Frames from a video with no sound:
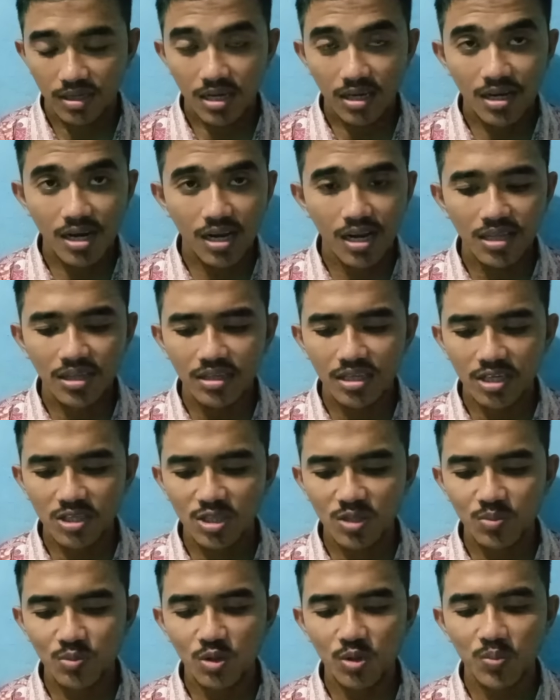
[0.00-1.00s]
Kegagalan
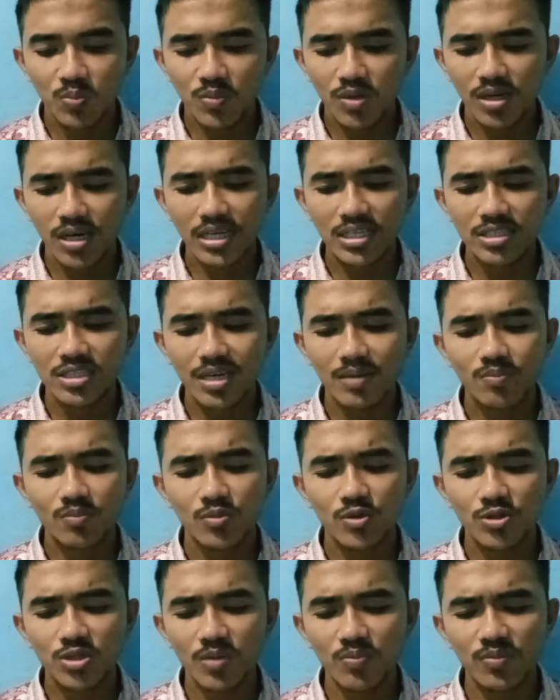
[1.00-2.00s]
tersebut mengancam
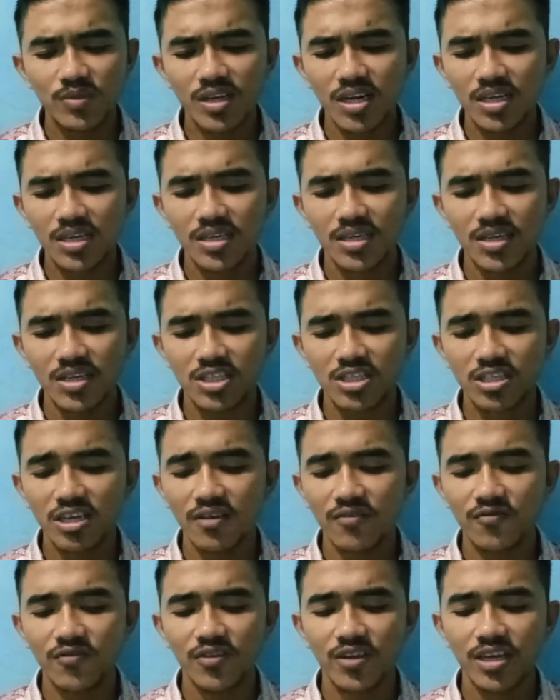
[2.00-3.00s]
musim terakhir
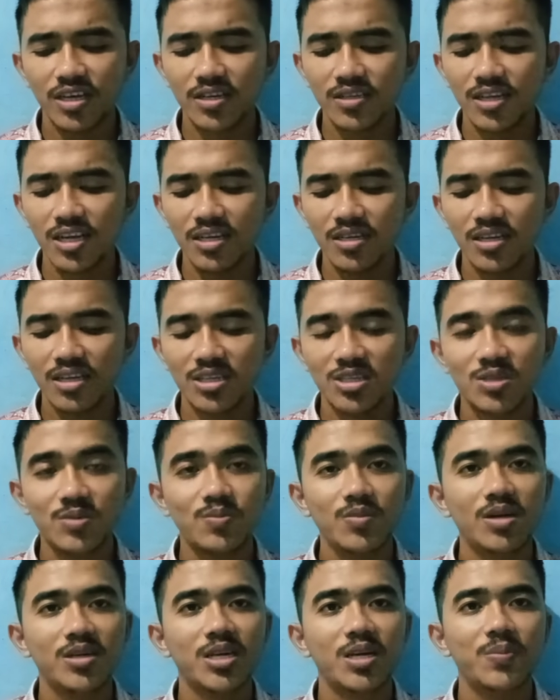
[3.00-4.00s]
Xavi Hernandez
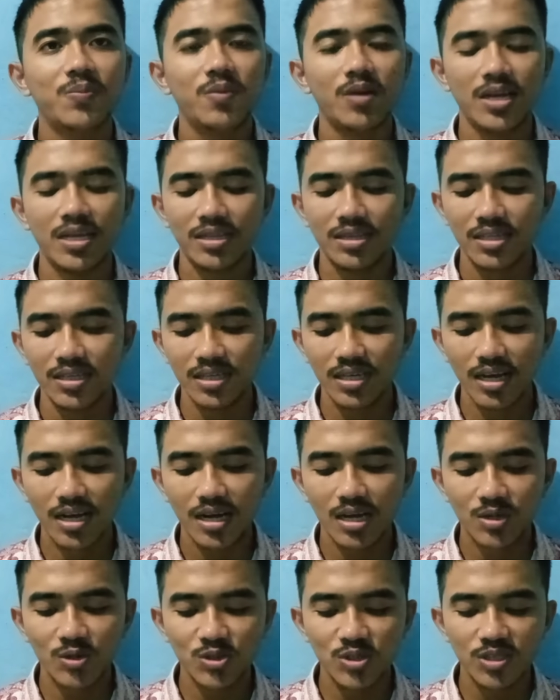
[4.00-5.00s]
sebagai pelatih
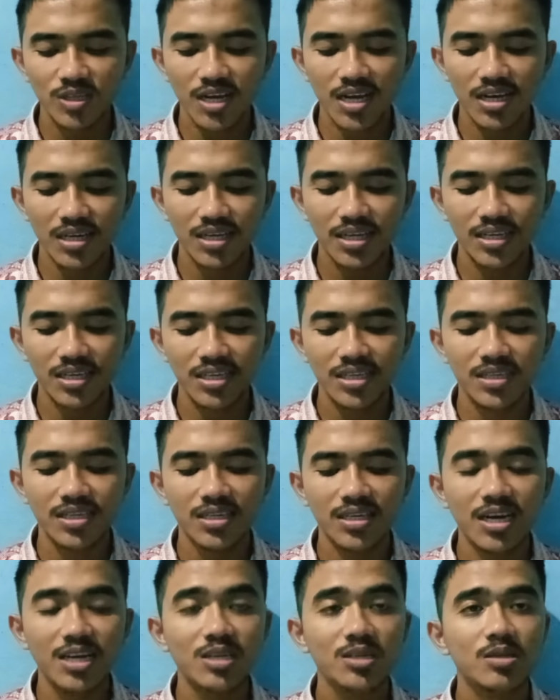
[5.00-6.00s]
harus diakhiri
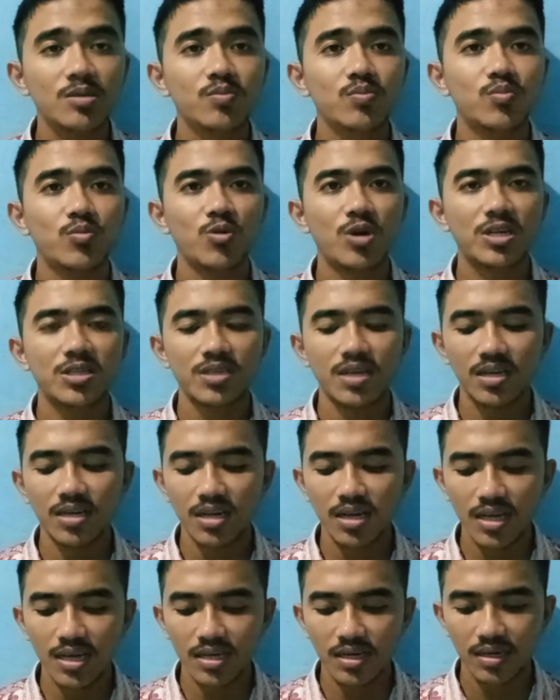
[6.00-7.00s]
dengan
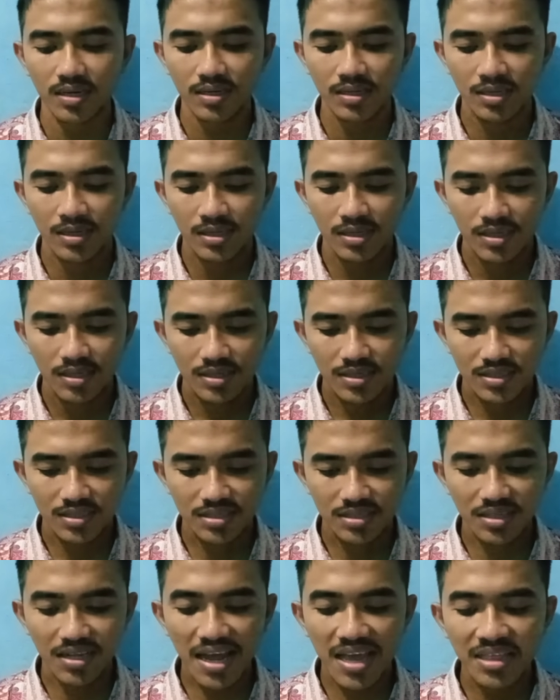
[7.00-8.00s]
puasa gelar.
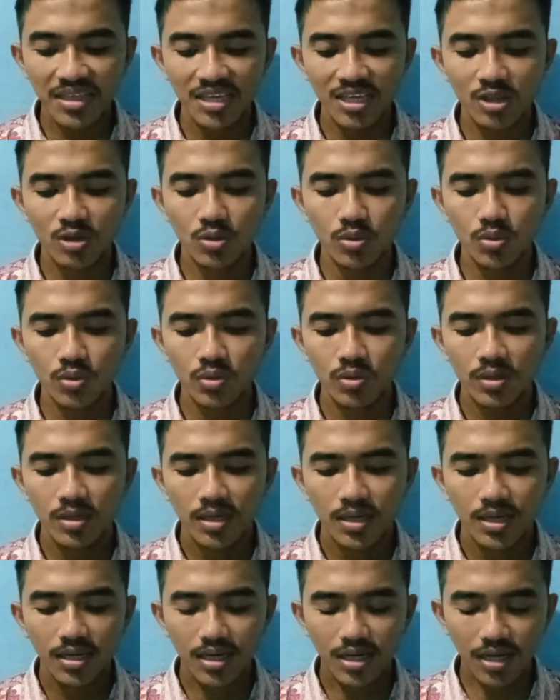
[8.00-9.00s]
Selain itu,
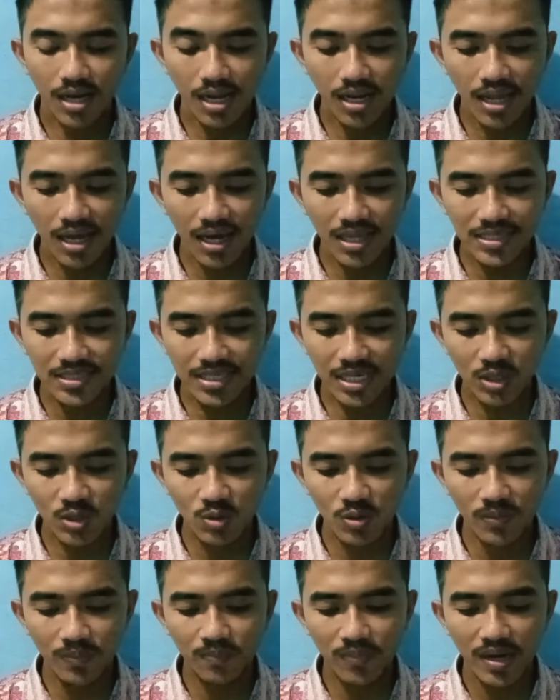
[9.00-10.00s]
Kekalahan
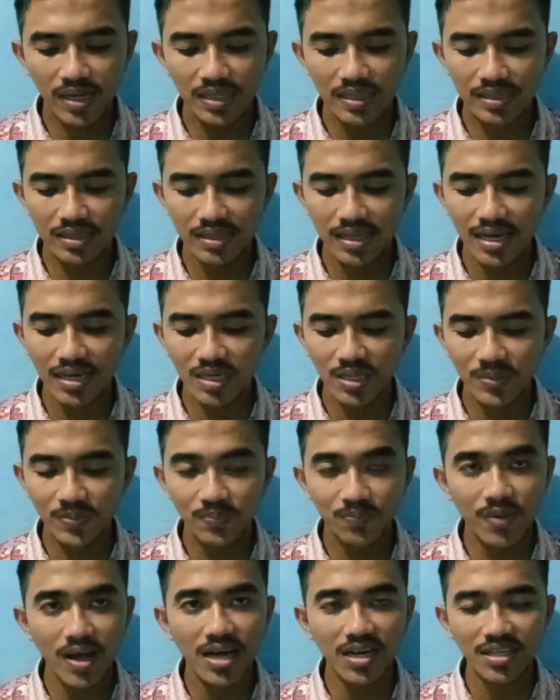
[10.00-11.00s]
1-4
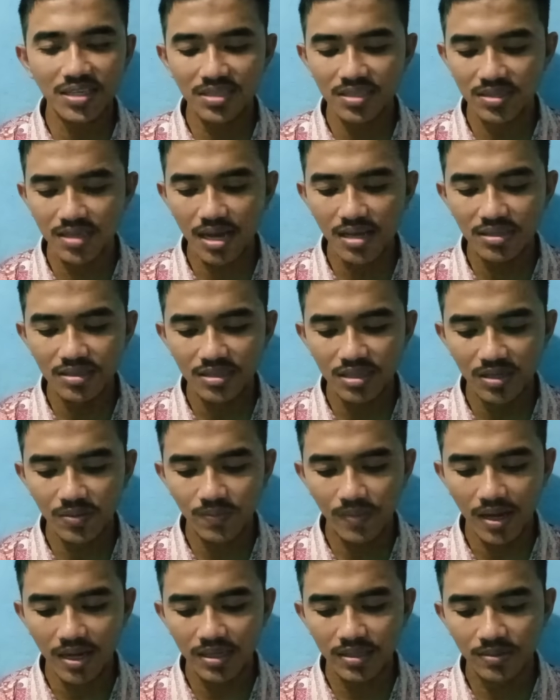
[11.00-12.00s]
dari Paris
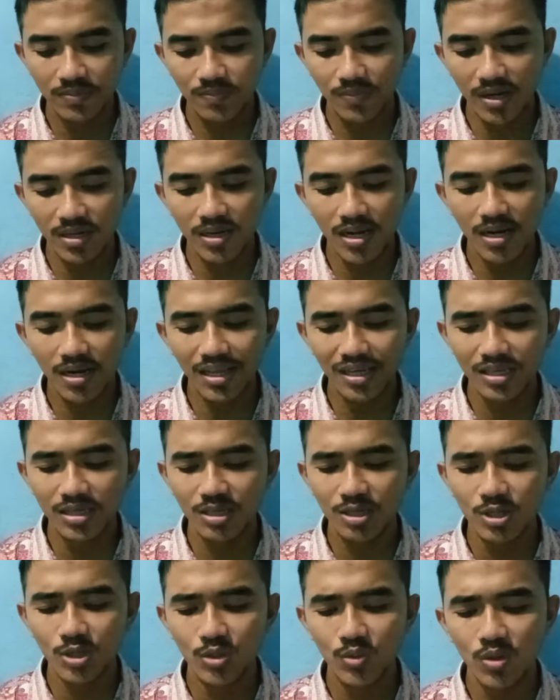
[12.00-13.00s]
Saint-Germain pada
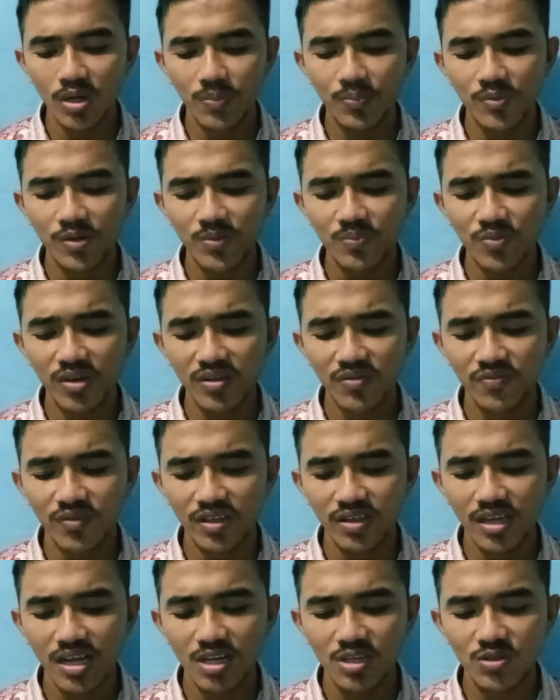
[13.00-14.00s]
leg kedua perempat
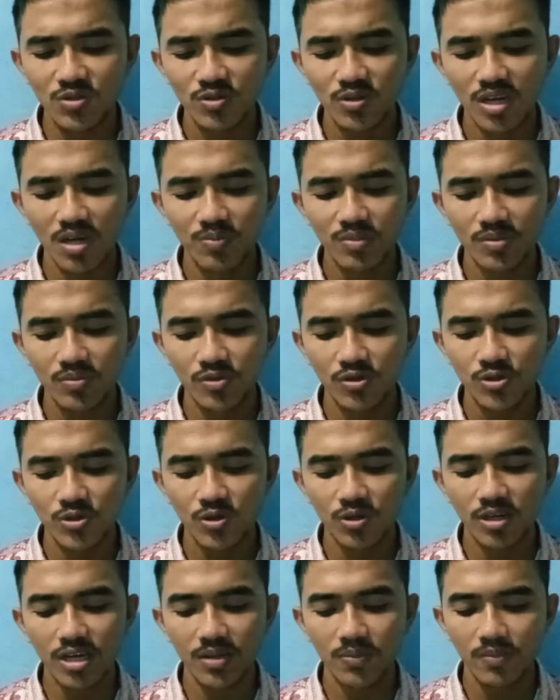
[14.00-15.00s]
final juga
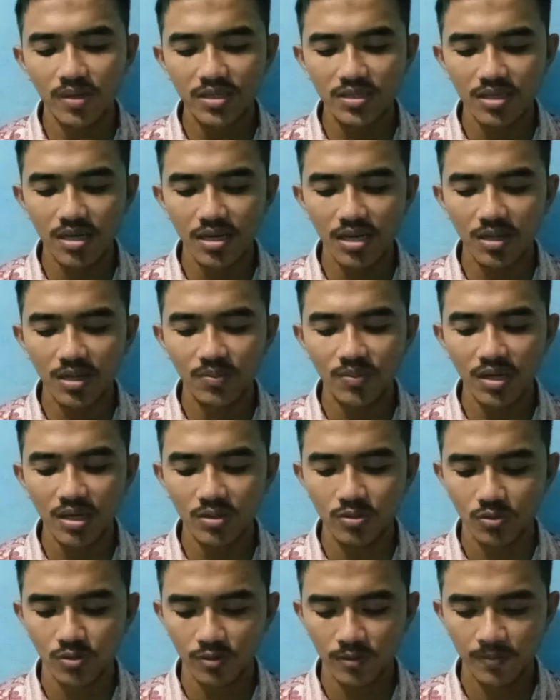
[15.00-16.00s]
memunculkan masalah
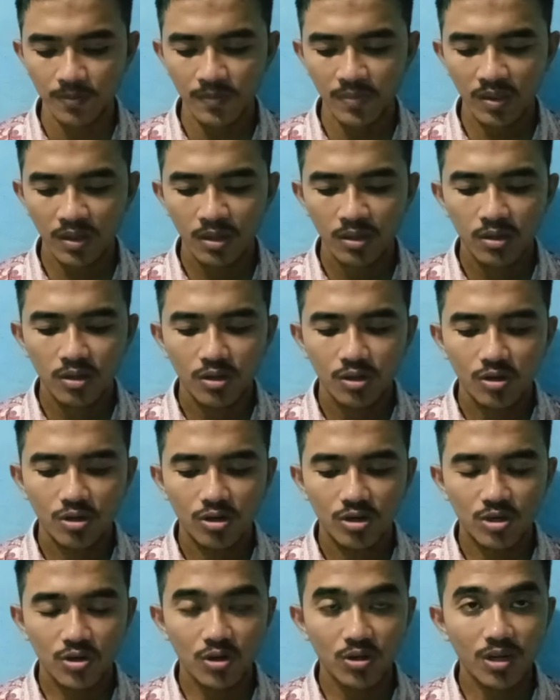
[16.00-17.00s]
baru.
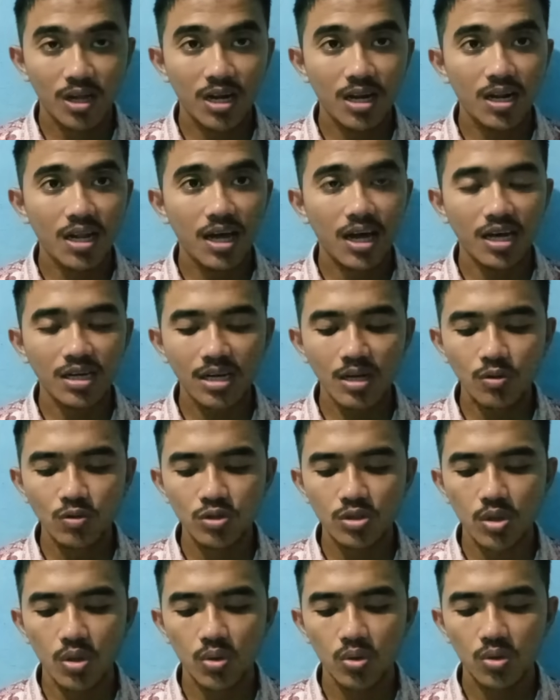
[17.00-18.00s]
Ronald
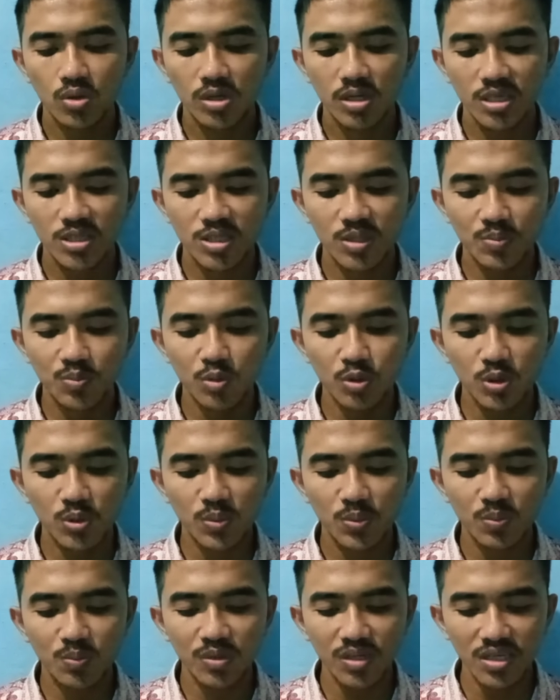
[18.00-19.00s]
Araujo
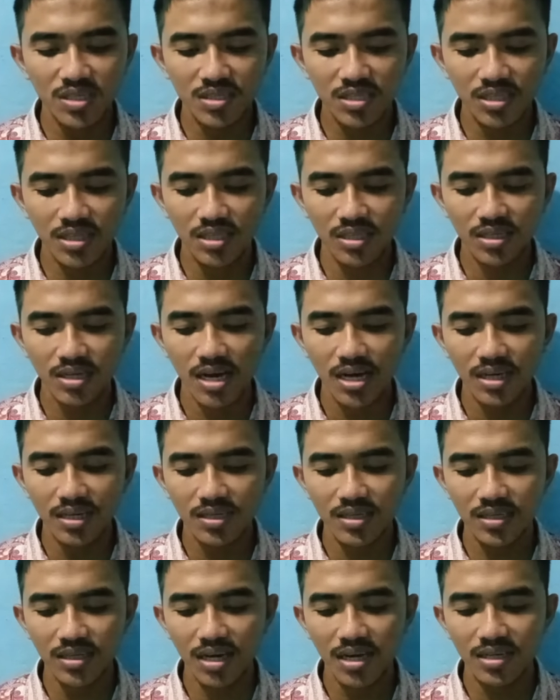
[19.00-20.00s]
disebut bersih
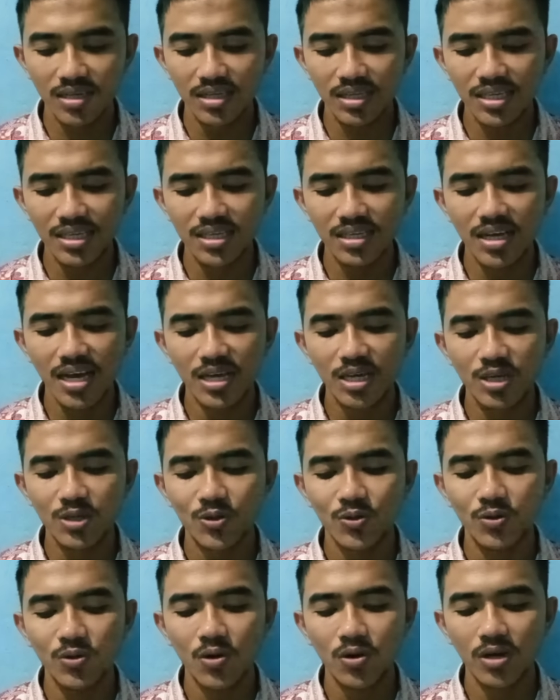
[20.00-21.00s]
tegang dengan
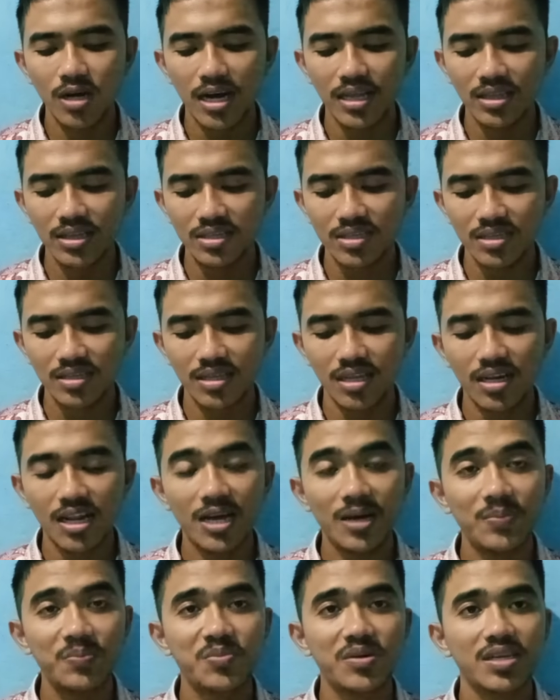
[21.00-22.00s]
Ikay Gundogan
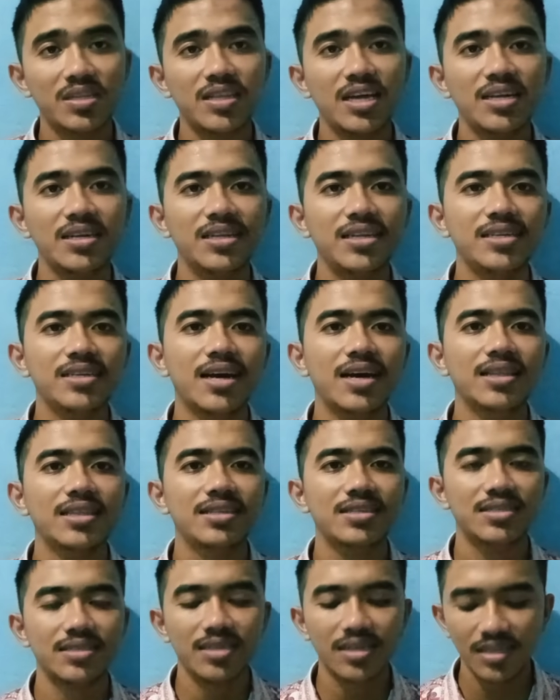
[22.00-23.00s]
setelah
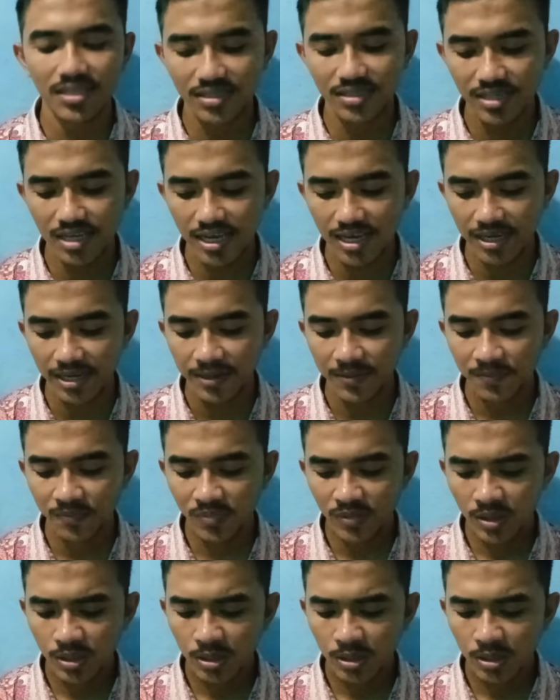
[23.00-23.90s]
pertandingan selesai.